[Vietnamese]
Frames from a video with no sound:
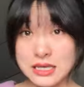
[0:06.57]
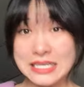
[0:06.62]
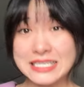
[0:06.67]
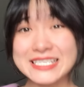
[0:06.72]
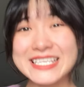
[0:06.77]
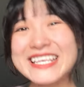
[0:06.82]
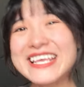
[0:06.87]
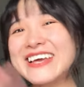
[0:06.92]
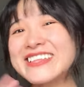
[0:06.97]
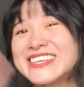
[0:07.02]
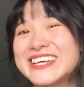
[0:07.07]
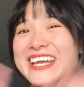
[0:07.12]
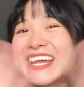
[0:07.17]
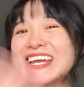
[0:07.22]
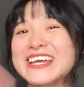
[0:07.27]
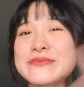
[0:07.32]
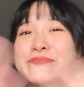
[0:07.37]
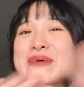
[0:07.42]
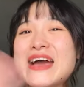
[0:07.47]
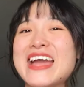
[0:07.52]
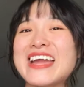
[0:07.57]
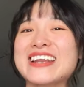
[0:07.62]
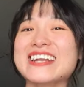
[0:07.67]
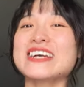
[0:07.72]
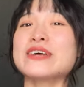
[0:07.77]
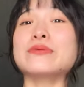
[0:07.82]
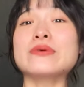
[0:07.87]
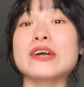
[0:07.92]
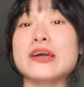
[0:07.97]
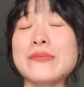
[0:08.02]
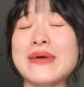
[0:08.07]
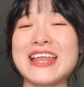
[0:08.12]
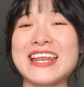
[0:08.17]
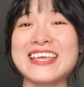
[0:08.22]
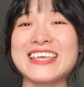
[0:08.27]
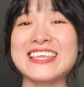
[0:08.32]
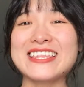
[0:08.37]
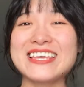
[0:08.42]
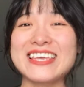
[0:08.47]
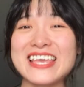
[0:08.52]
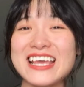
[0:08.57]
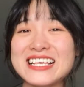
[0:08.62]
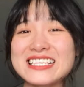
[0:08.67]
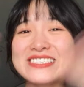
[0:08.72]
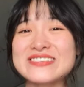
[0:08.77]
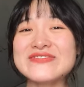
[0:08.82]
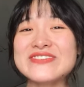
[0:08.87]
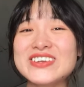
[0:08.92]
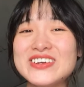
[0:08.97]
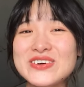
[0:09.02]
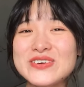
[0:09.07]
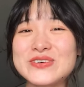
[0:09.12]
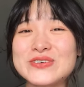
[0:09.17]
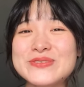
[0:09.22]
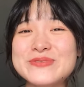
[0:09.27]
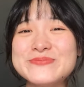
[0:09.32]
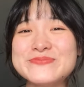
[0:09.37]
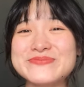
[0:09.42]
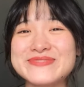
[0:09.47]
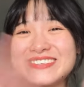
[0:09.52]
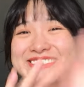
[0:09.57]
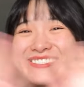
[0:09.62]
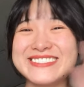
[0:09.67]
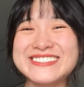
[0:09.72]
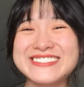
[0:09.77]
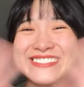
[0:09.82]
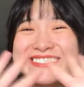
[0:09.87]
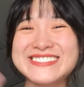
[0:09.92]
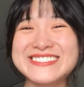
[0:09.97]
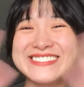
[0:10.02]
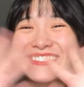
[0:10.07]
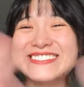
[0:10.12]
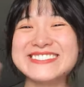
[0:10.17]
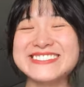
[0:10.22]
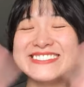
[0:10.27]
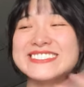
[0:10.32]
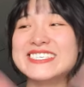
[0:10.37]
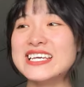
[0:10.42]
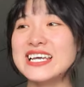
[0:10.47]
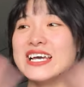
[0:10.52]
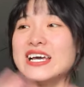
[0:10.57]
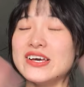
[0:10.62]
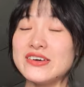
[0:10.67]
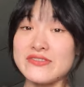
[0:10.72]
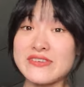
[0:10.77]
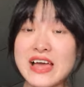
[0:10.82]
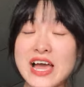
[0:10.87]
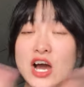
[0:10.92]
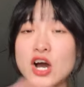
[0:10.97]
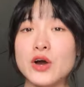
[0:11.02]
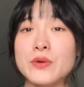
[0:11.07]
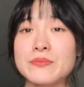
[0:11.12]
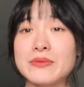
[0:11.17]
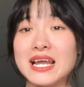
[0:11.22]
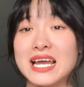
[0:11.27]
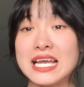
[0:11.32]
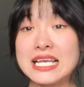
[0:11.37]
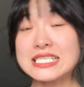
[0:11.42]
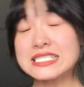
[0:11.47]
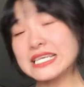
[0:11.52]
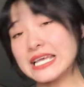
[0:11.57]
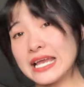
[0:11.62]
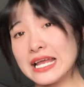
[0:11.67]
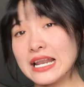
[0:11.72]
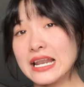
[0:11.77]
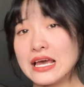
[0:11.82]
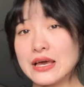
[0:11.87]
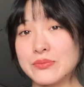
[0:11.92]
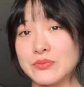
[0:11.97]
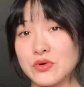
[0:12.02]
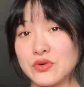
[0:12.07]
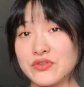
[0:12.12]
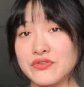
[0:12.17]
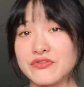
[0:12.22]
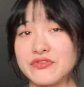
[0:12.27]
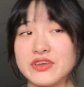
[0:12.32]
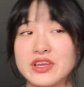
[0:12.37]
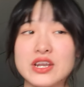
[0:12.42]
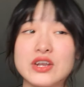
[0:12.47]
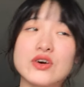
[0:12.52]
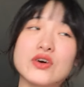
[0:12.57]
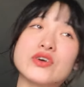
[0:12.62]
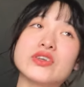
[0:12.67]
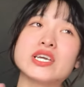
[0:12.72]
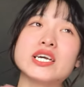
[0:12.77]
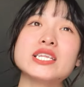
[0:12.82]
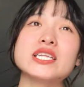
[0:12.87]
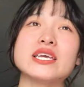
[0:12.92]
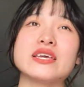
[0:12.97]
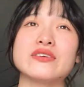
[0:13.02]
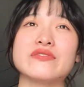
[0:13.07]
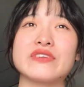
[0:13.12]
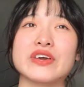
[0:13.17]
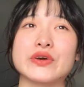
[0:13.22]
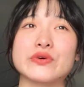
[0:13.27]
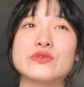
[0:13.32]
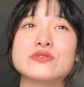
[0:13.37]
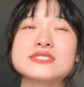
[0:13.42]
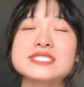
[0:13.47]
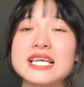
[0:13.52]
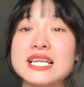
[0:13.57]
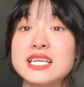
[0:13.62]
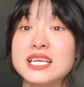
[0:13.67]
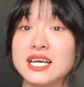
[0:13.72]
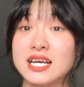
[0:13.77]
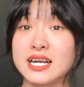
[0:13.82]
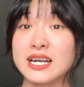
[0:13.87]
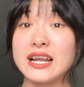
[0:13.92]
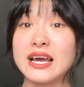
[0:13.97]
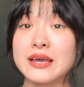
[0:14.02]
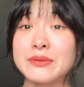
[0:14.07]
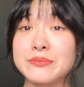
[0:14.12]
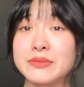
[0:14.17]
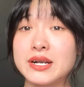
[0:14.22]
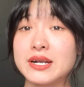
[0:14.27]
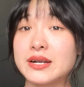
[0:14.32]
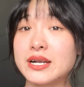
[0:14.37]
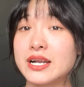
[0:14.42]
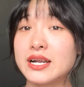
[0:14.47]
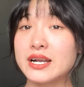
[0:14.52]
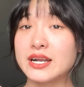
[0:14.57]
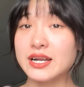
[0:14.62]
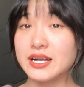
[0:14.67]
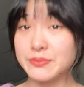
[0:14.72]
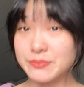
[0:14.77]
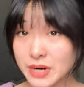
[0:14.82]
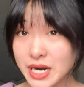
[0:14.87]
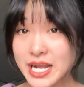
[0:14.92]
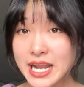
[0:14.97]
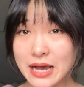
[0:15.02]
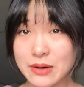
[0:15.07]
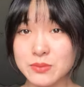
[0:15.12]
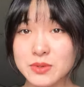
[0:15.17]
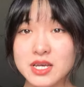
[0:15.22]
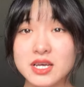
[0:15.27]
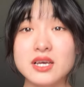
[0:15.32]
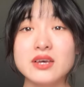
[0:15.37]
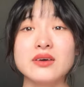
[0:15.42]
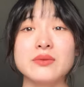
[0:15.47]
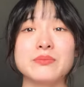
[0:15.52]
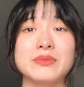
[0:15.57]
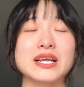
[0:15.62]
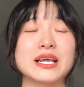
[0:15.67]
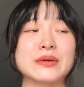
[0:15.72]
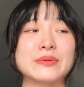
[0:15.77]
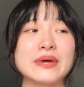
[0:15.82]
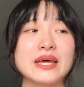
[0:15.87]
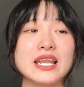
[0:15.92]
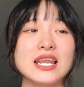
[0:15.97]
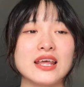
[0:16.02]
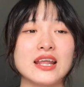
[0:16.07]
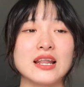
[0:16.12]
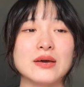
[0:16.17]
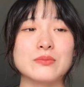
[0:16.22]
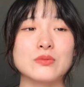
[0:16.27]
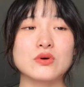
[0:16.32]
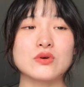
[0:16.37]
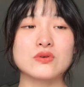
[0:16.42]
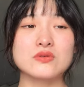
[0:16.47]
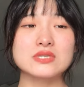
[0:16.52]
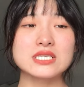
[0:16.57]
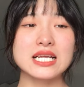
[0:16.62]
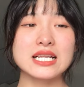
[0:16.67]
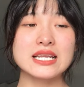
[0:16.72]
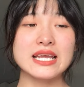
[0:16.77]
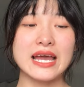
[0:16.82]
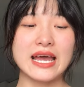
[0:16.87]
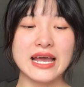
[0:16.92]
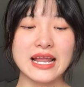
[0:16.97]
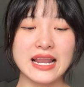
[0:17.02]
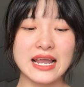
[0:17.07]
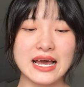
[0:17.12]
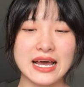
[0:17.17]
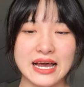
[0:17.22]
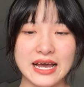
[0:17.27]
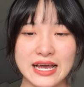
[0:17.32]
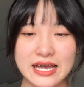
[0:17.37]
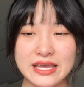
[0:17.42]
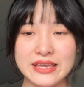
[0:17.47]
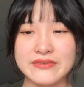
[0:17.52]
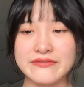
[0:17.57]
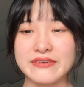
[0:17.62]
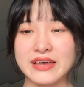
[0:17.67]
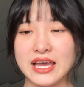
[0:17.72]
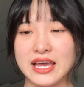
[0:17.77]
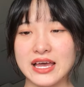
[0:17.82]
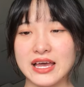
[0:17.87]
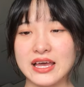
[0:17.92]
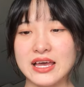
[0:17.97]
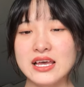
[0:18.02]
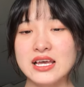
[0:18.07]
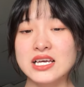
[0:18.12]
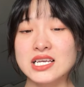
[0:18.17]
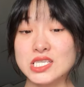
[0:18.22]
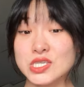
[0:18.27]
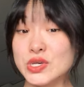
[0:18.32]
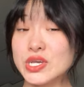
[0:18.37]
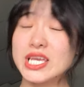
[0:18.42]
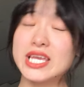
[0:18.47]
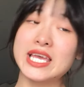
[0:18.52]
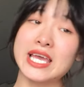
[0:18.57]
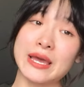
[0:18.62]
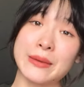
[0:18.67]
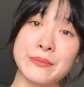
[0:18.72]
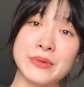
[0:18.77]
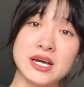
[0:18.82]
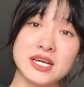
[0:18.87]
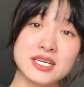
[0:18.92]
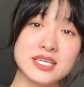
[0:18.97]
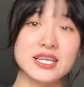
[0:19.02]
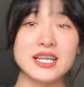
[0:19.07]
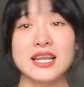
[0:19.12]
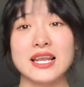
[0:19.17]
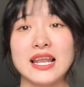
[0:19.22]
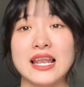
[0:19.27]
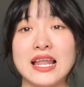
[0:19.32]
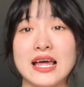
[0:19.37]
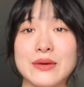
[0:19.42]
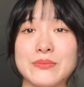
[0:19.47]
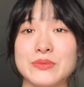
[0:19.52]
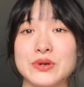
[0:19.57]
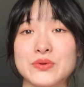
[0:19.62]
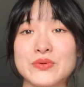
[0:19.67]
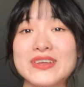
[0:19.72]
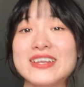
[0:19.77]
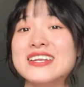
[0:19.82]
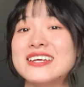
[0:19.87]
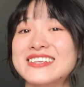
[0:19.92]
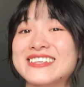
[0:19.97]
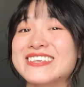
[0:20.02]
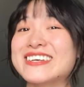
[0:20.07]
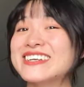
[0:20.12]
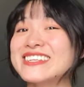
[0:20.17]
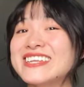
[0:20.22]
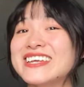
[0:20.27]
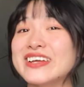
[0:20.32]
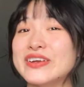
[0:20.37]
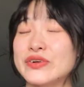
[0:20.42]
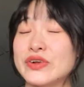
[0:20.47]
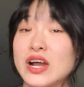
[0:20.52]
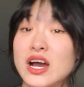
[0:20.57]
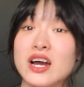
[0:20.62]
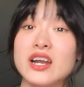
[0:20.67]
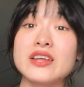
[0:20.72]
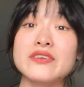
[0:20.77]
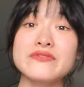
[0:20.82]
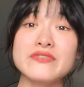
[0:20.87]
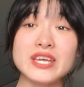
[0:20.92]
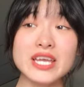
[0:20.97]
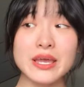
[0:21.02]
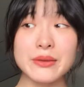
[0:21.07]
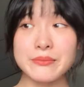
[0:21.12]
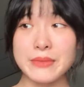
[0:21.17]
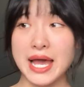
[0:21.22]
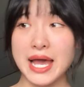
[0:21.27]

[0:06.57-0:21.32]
xin chào tất cả các bạn rất cảm ơn các bạn đã dành thời gian xem video của mình và hôm nay sẽ là một video giới thiệu về cuốn sách gần đây mình mới đọc mình cảm thấy đây là một cuốn sách khá là hay và truyền cảm hứng nên là mình quyết định giới thiệu nó đến với các